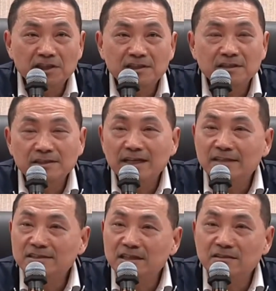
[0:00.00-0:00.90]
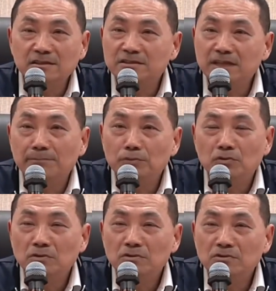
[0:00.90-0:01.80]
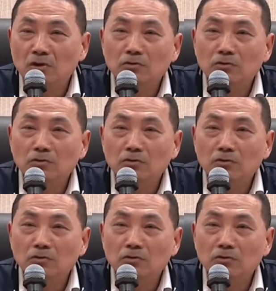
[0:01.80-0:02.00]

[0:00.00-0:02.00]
地你行政院正式宣布，